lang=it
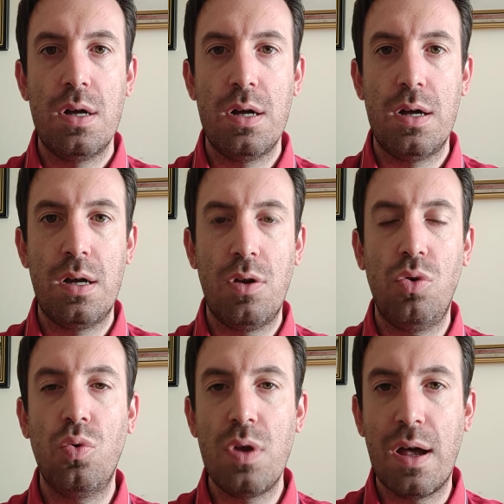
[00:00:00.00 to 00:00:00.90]
Uh,
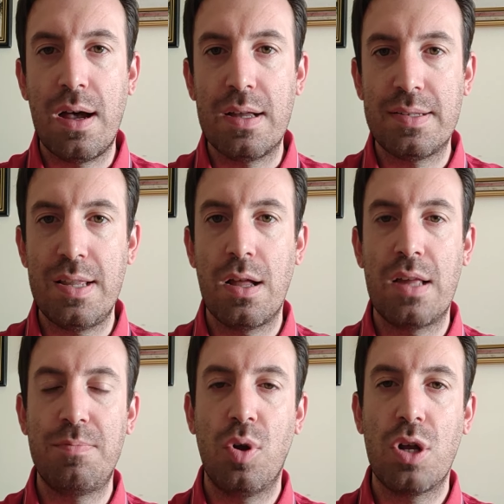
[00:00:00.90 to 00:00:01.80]
lui ha, ha,
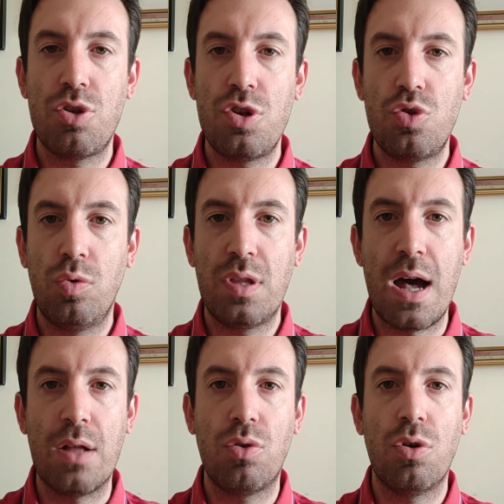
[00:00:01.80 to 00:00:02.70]
sbloccato il
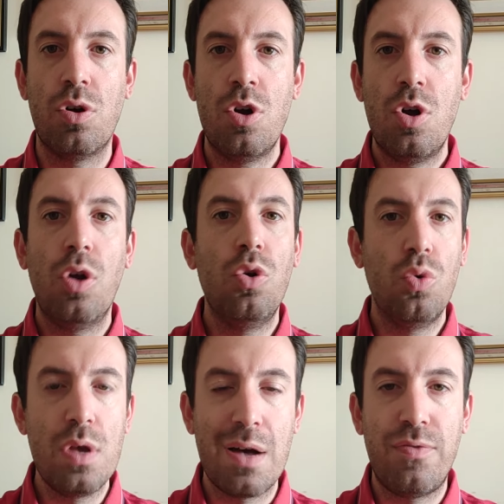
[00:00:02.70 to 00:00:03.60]
risultato,
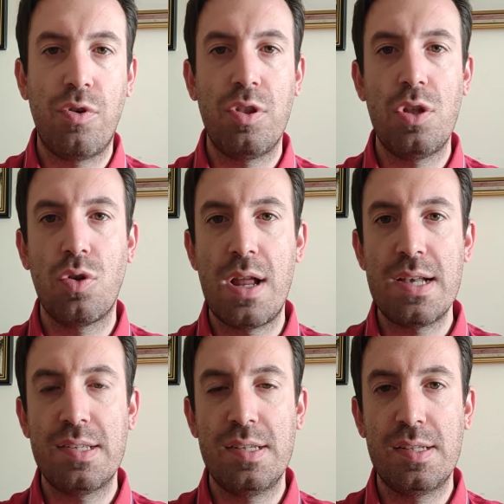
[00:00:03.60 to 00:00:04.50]
lui ha fornito
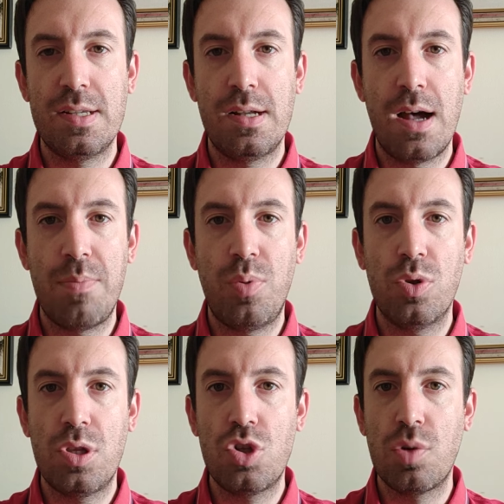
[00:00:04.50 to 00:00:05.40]
l'assist a
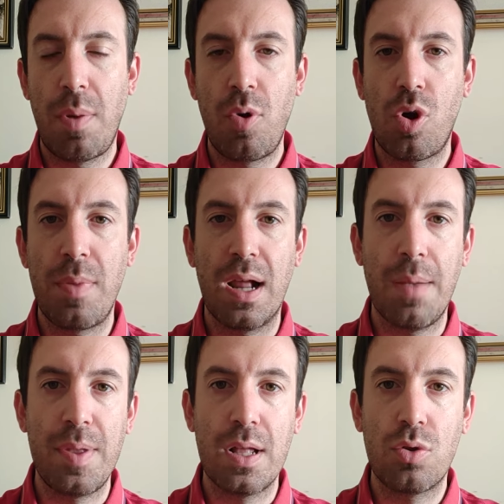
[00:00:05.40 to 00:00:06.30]
Pontisto proprio come era
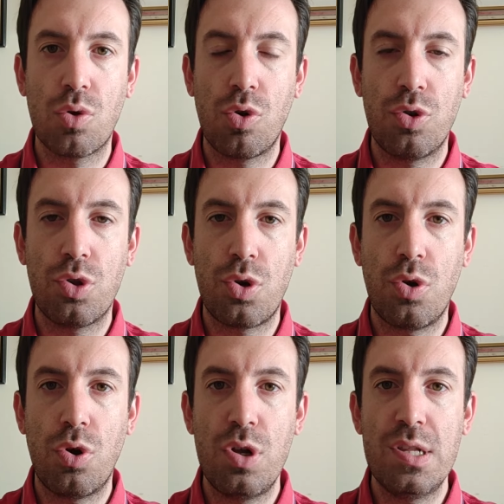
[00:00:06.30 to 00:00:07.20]
capitato
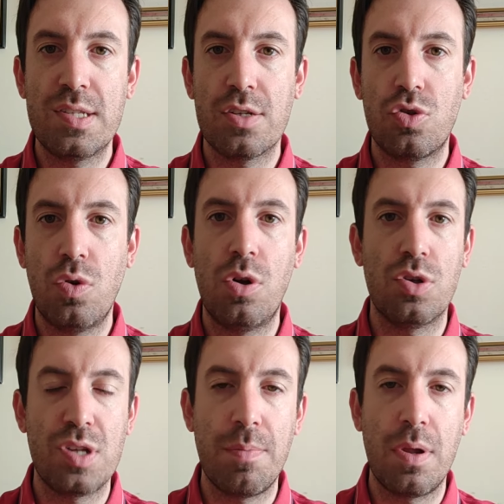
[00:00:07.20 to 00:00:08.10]
contro il Sassuolo,
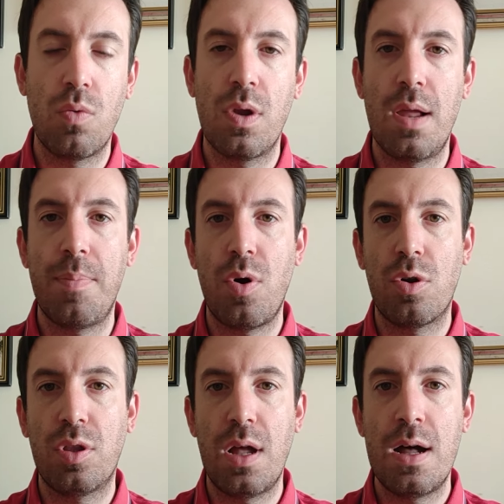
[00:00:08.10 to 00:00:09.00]
sempre in quella
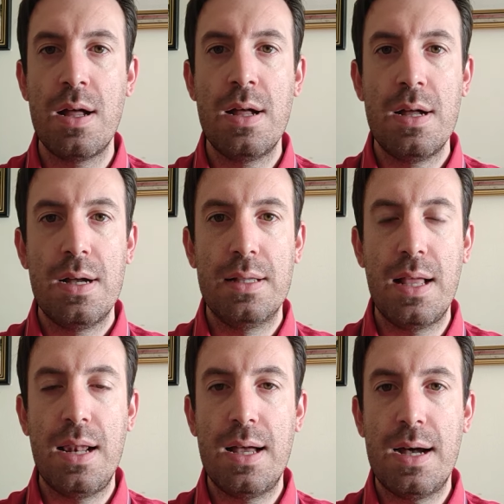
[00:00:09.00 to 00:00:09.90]
porta.
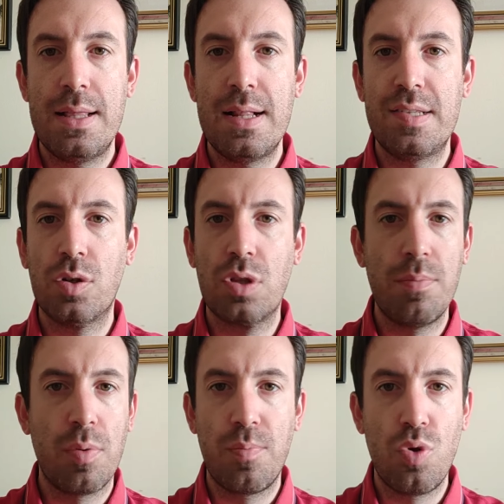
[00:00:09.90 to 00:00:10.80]
Nel, nel secondo
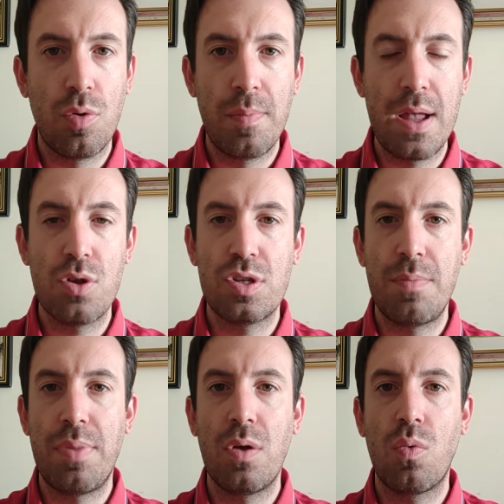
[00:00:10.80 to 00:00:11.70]
tempo, più o meno
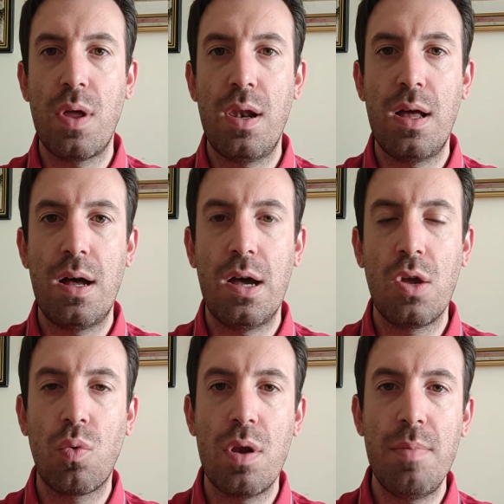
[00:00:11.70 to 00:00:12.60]
sempre in, quella,
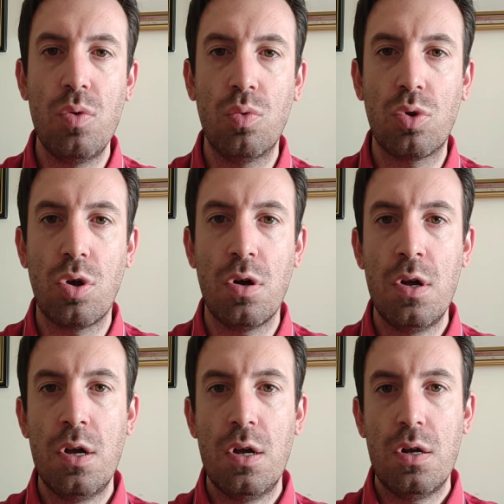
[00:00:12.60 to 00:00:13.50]
in quel minuto,
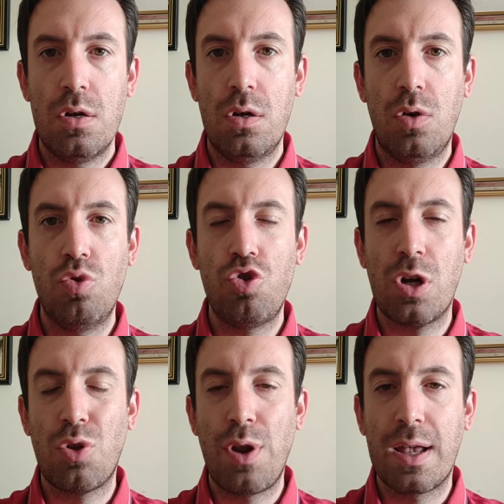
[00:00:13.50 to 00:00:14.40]
uh, un
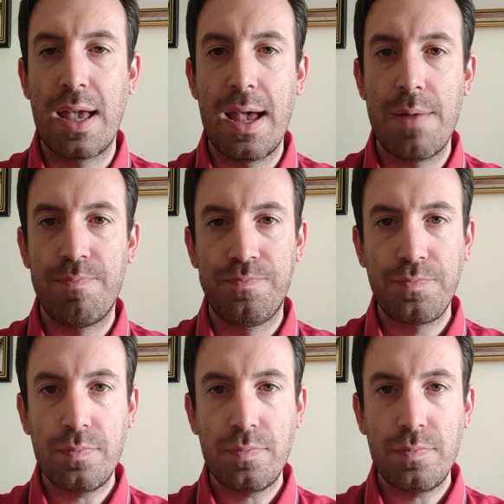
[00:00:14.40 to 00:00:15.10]
giocatore che